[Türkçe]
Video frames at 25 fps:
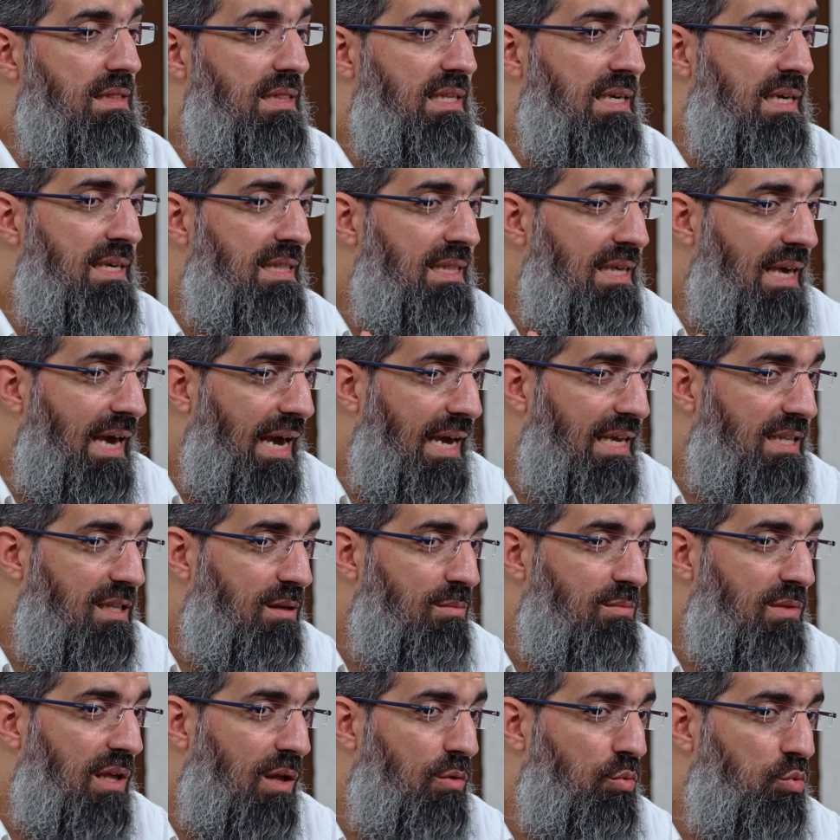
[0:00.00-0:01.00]
dini
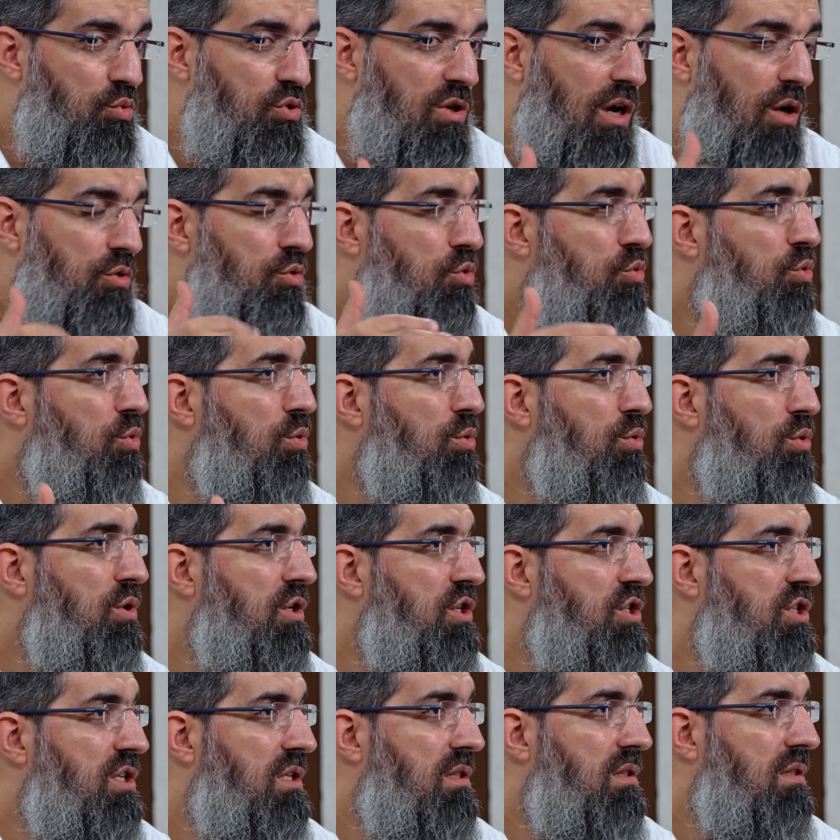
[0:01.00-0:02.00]
eğitimden uzak tutulduğu
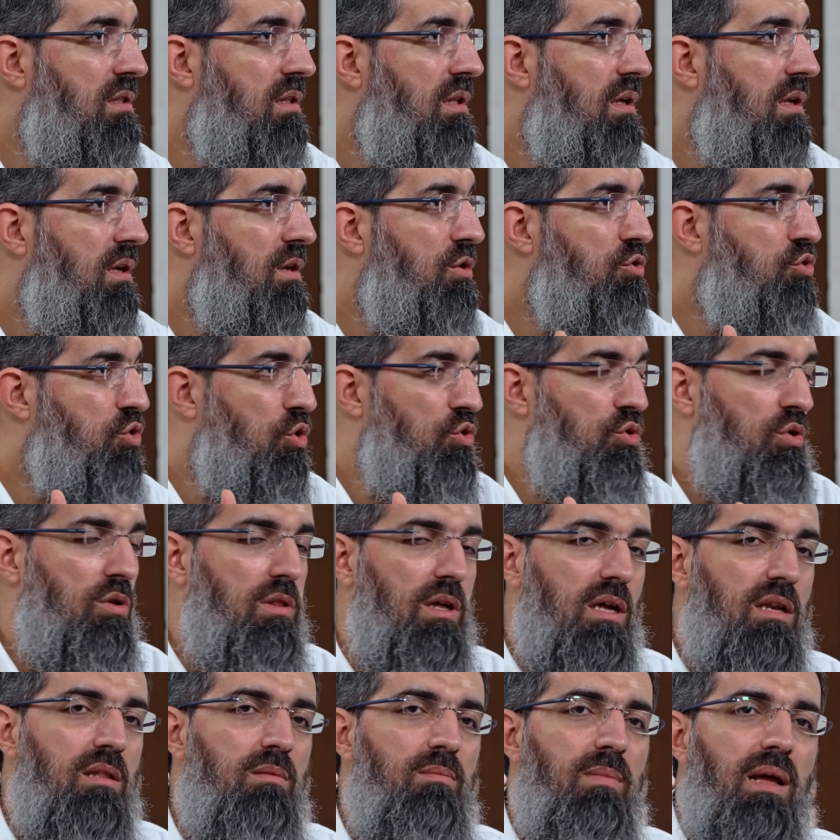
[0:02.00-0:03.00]
için
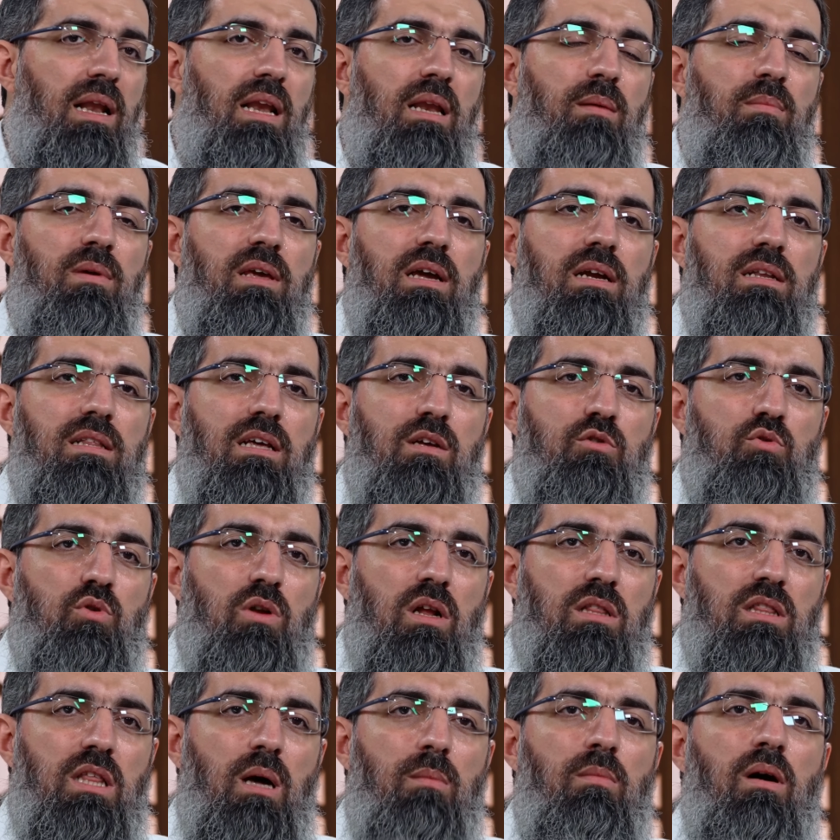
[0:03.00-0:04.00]
çocukların belli bir yerden
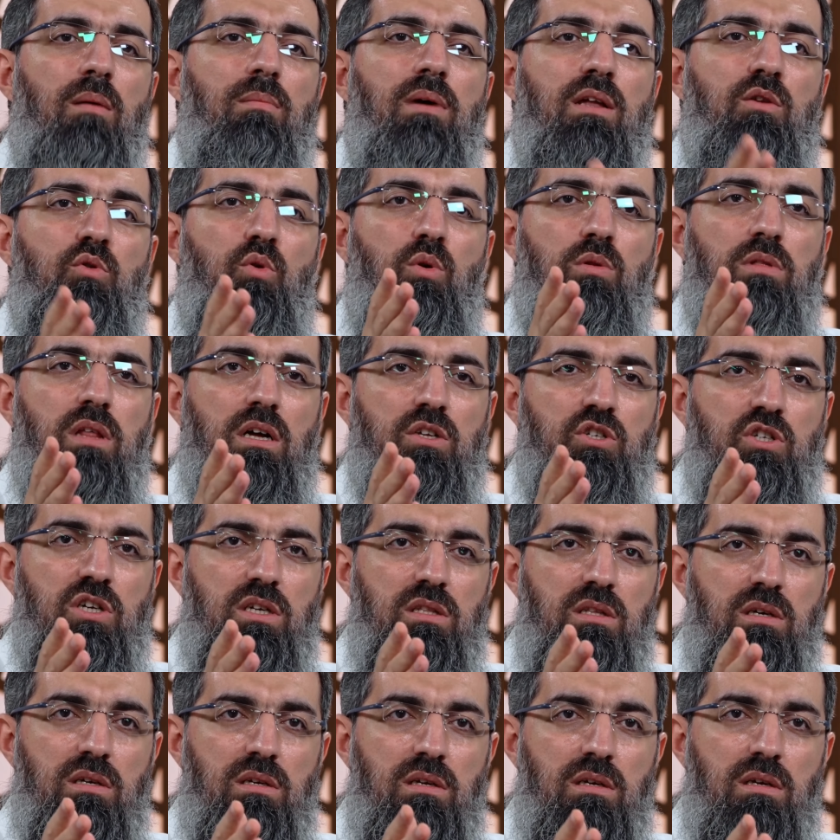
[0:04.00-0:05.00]
sonra tamamen yoldan
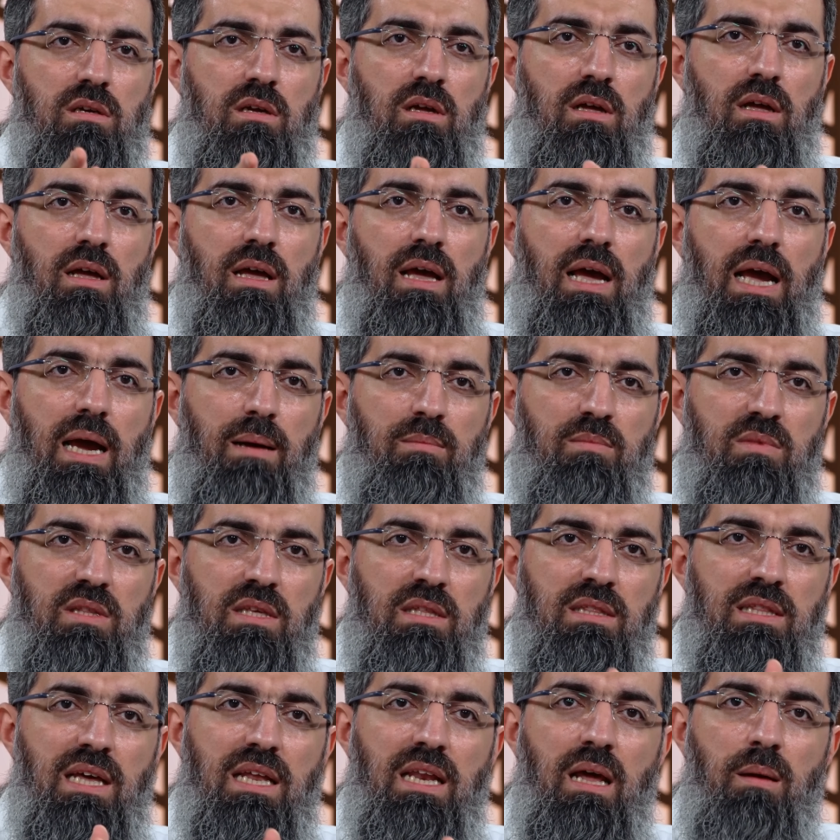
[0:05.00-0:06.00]
çıktığını hem
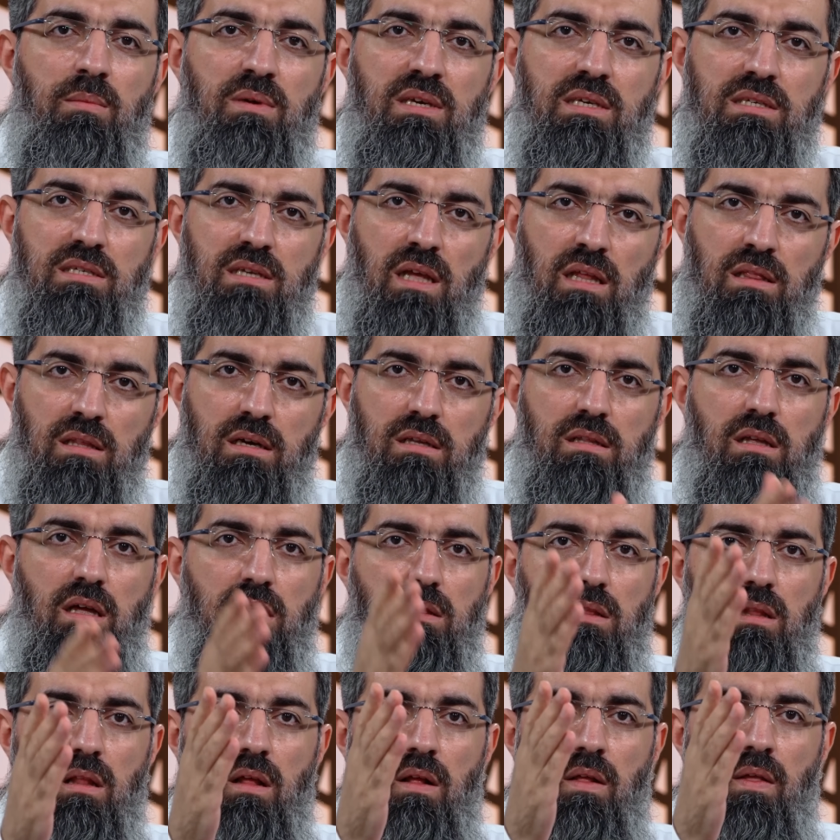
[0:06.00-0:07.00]
dinden hem
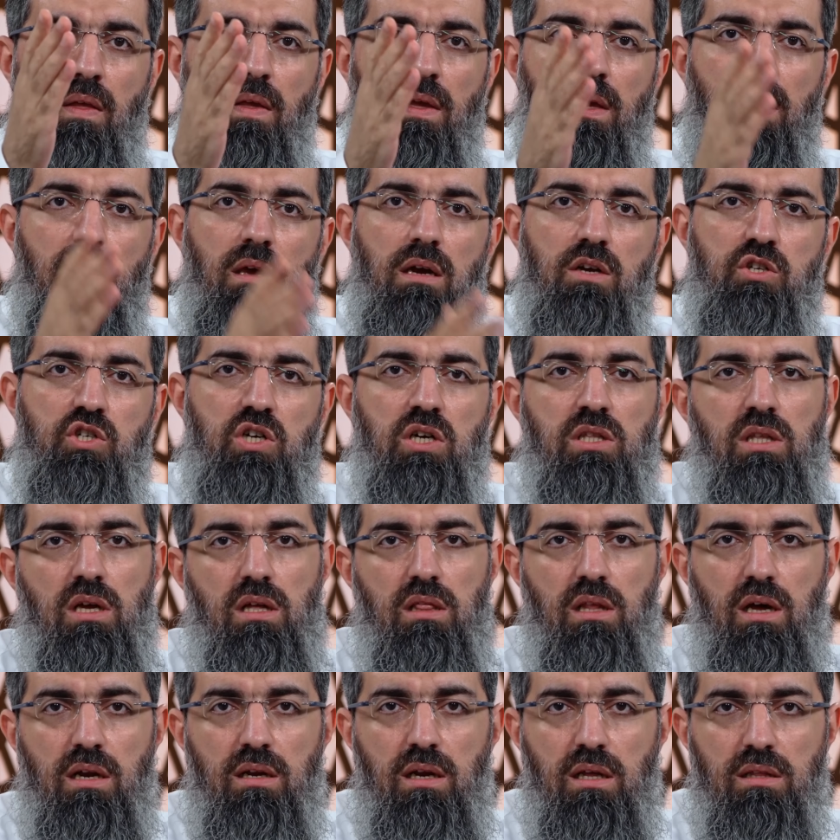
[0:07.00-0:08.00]
insanlıktan e,
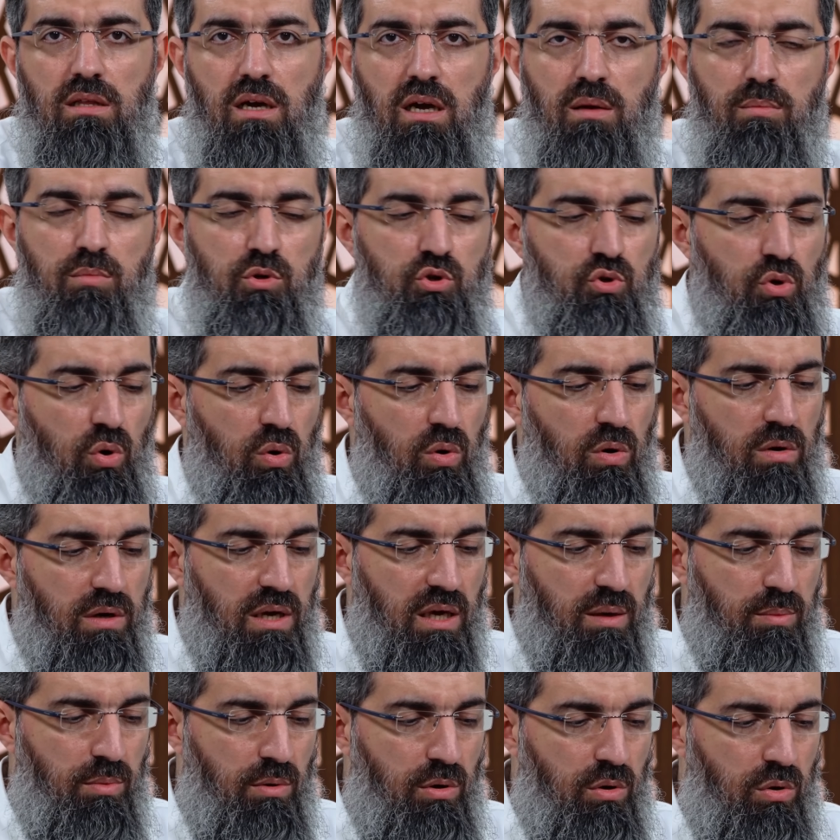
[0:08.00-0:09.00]
çıktıklarına dair birçok
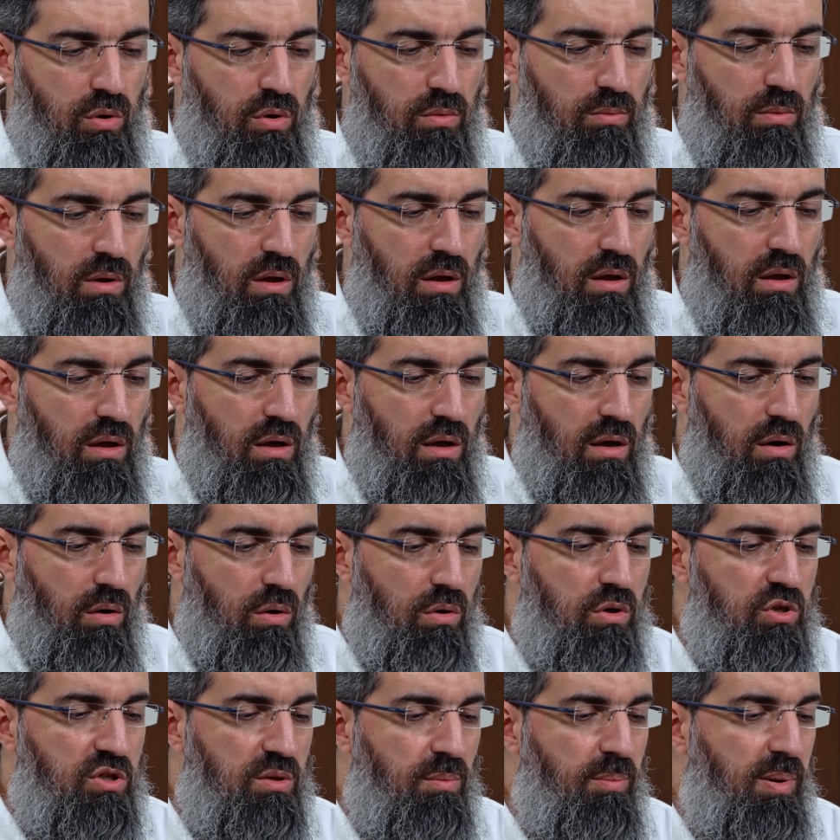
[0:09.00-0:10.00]
örnek biliyorum.
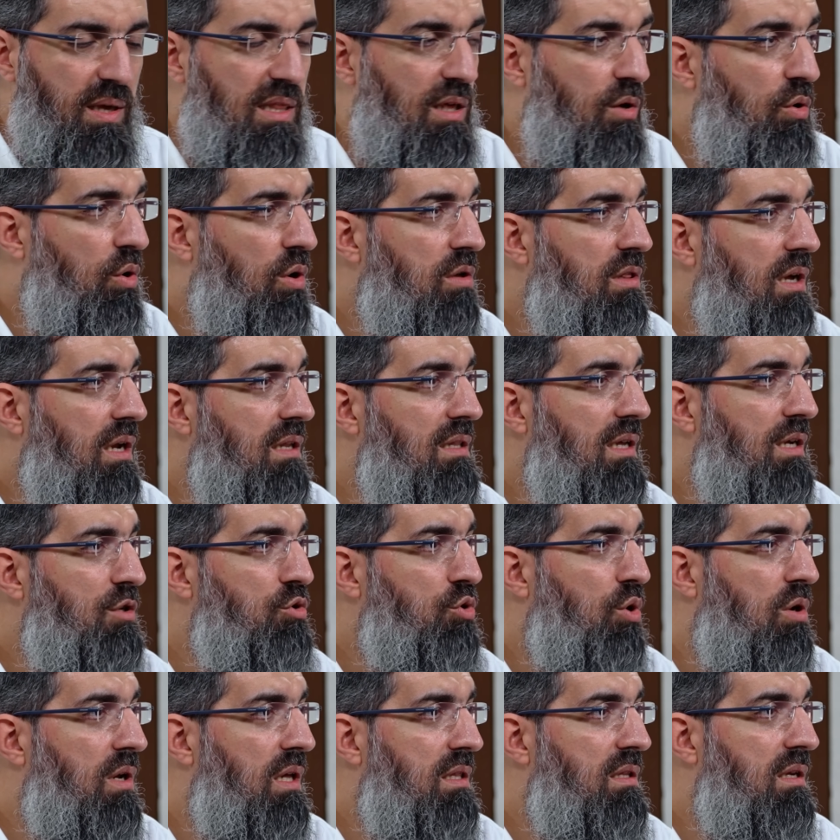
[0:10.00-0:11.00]
Onun için pedagogların her
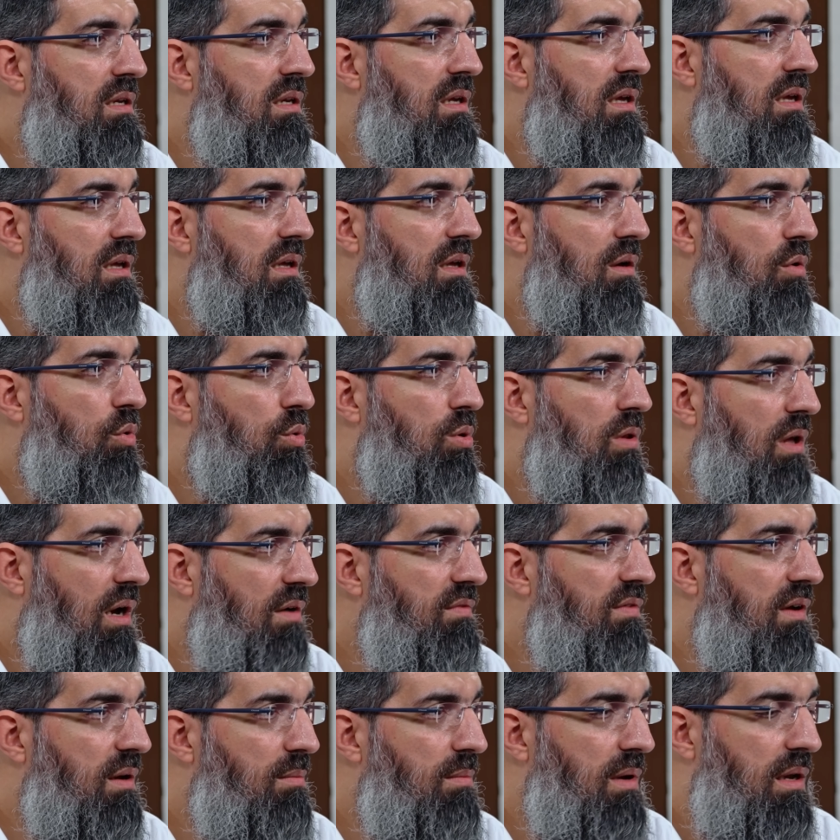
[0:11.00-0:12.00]
söylediğini
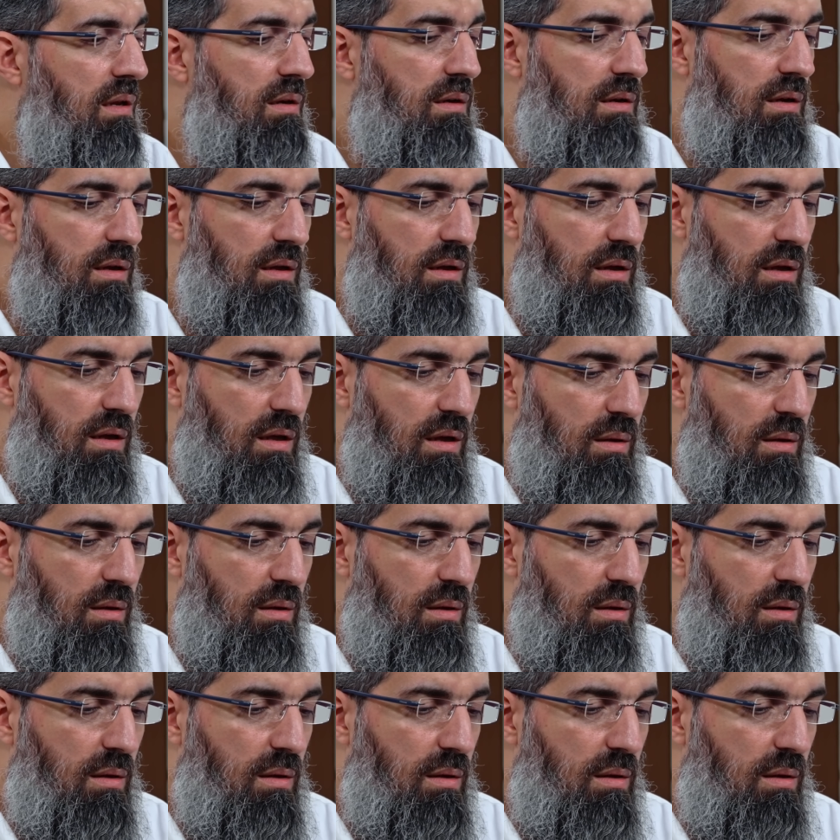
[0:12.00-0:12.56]
kulak vermeyin.